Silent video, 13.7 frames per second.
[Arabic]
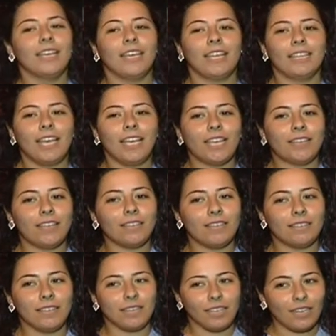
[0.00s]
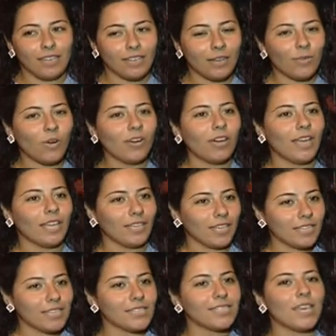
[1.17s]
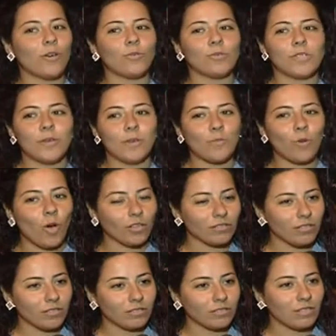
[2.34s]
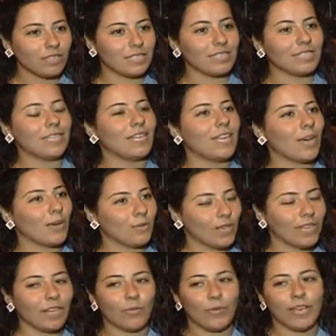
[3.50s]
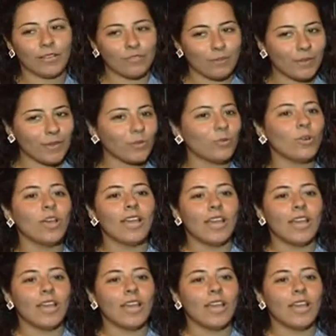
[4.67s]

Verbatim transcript: إن هي تقدر تنقل لنا واقع الكنسي أو سواء محاضرات دينية أو كده الواحد في بيته